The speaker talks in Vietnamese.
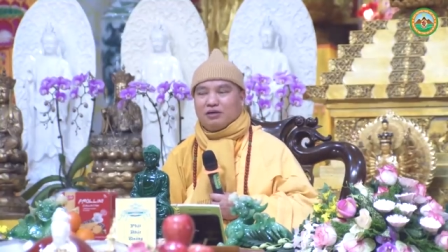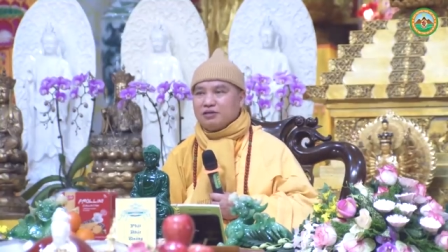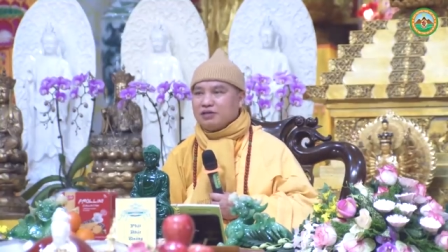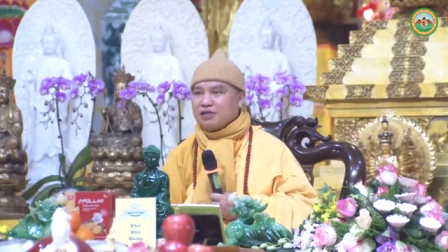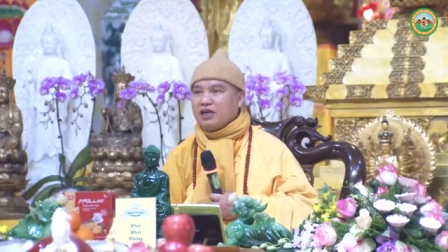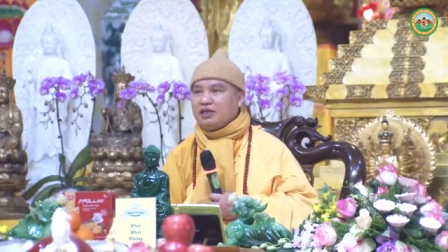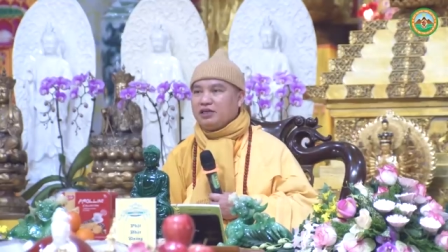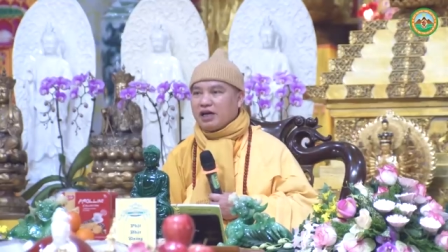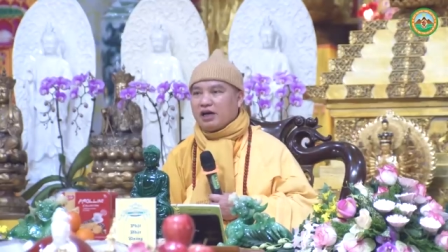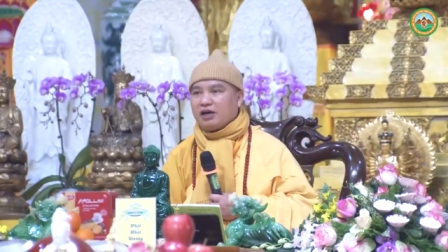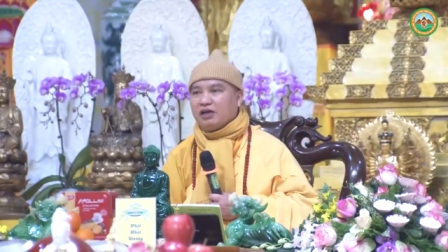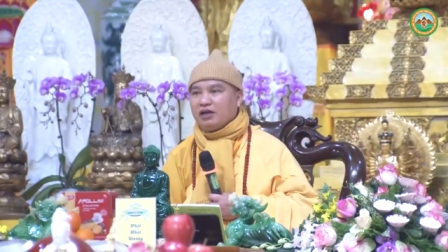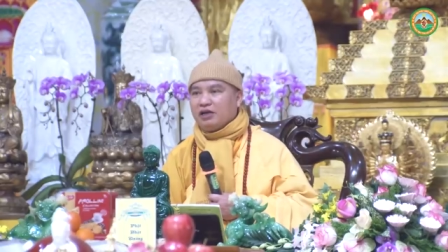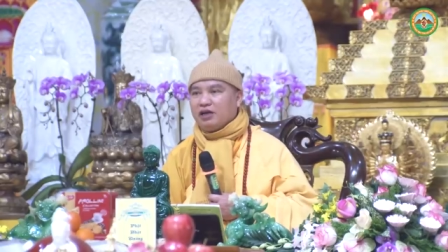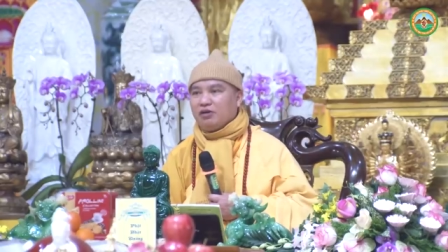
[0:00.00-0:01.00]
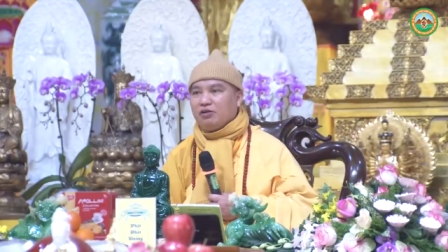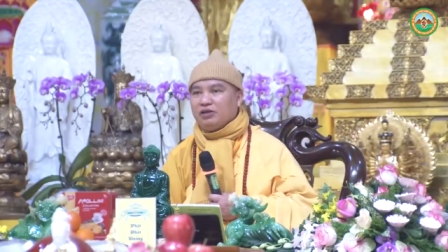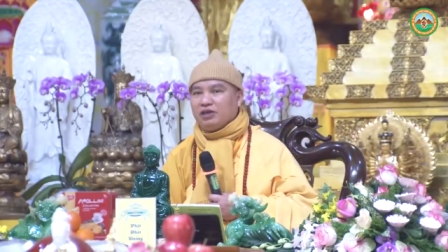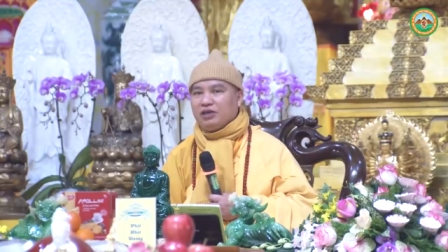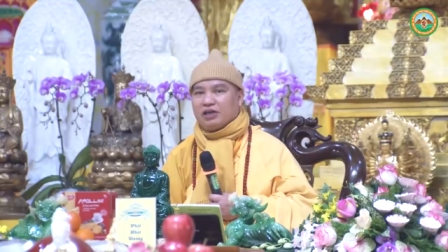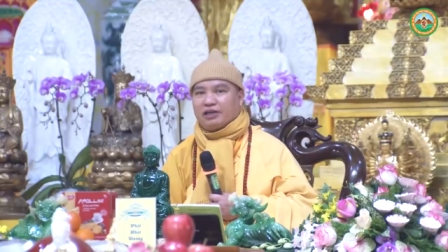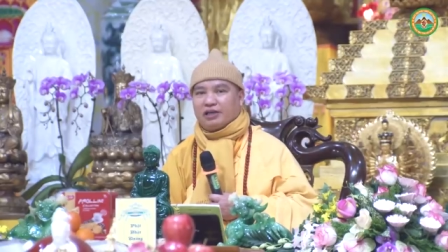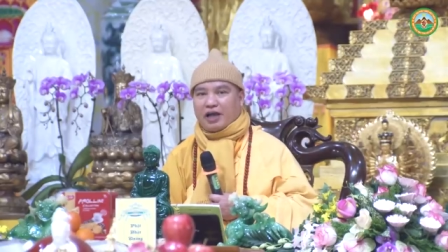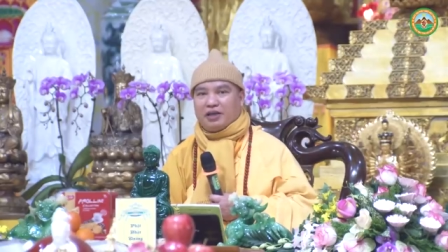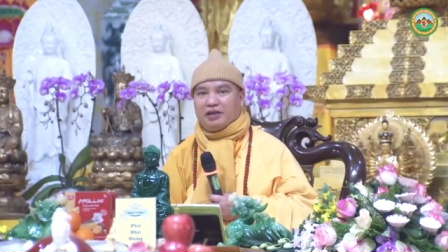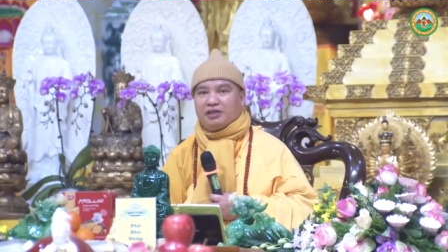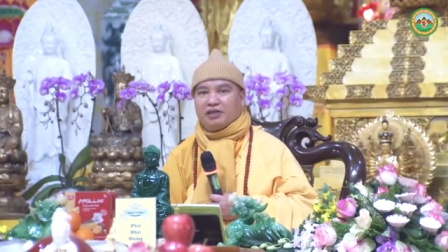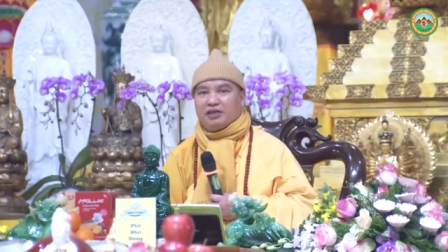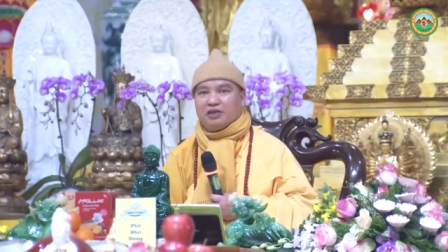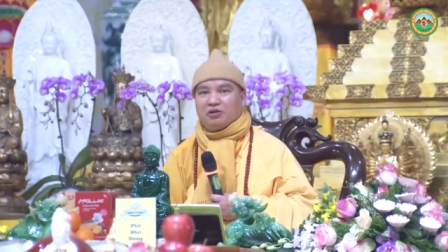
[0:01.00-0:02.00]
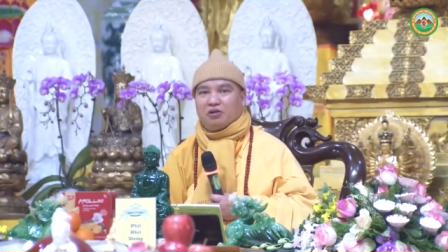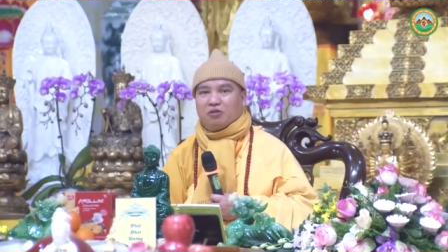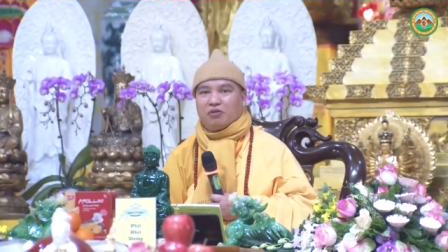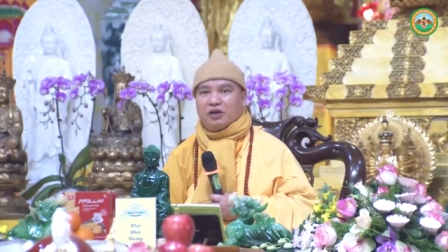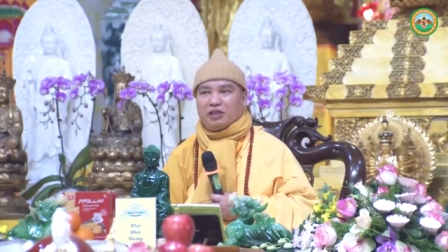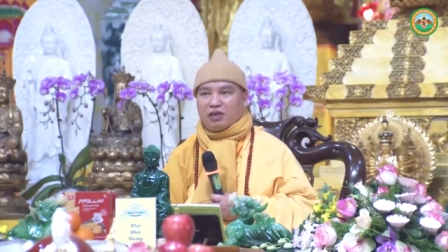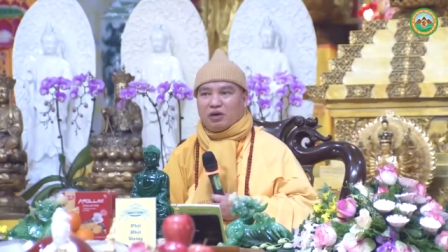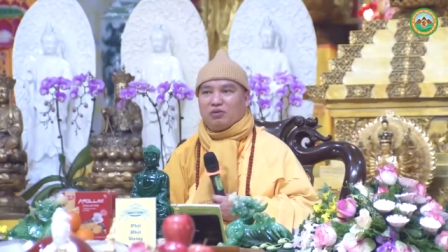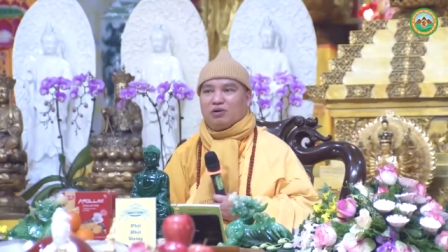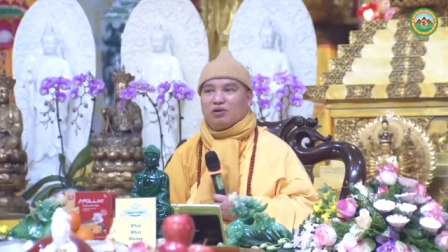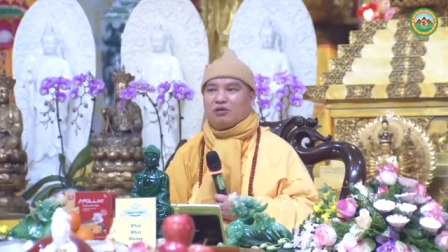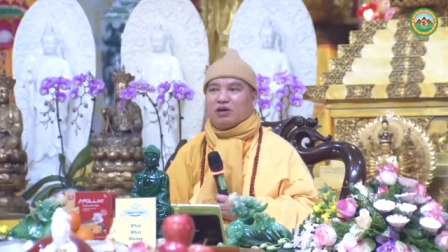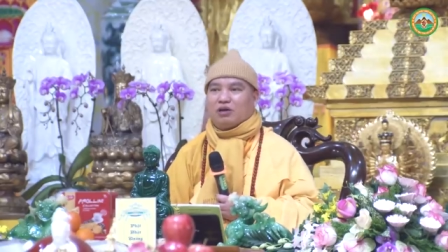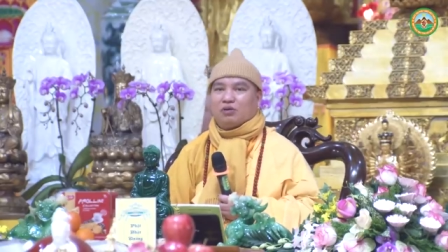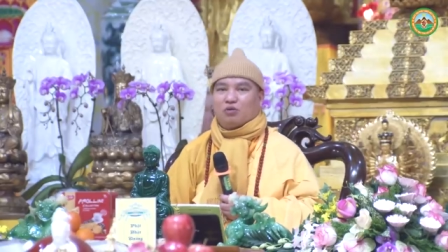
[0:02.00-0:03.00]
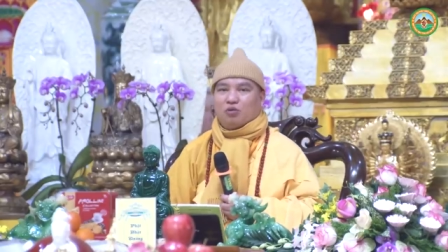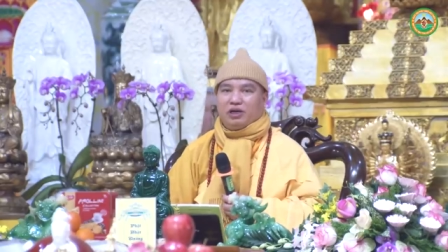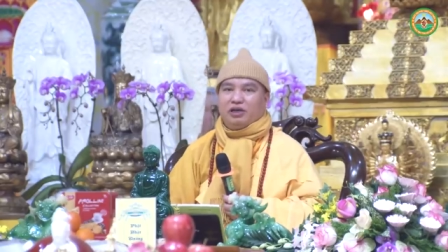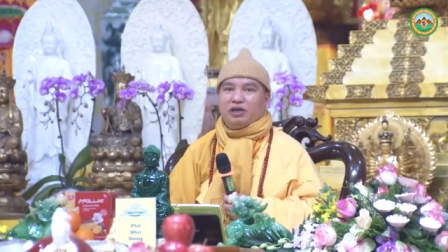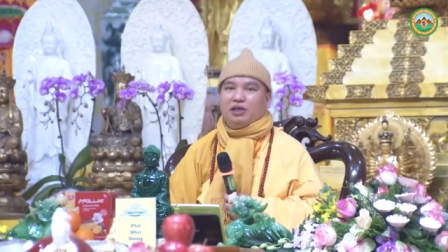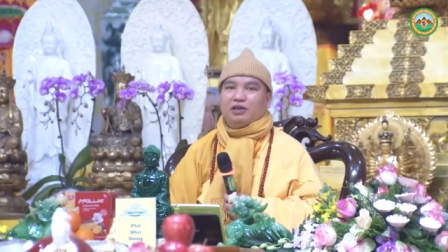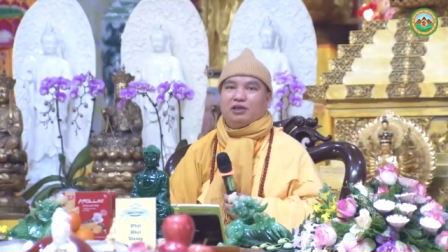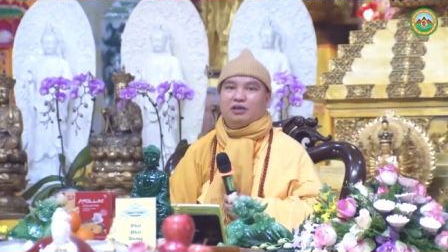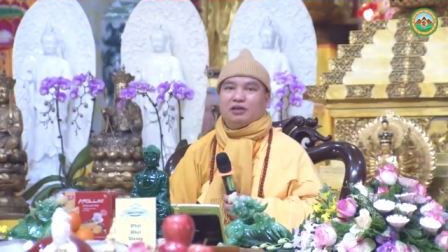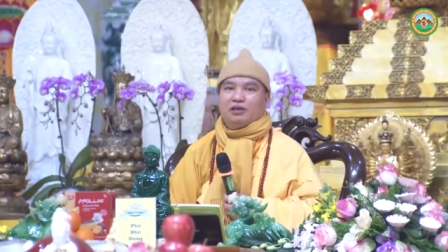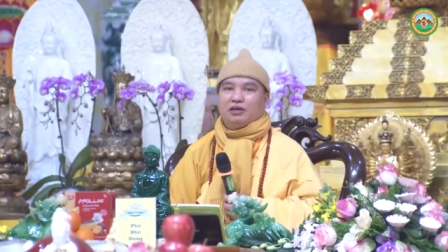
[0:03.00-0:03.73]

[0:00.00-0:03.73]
xây chắc đến đâu như cái thành trì đổ bê tông nó còn cuốn đi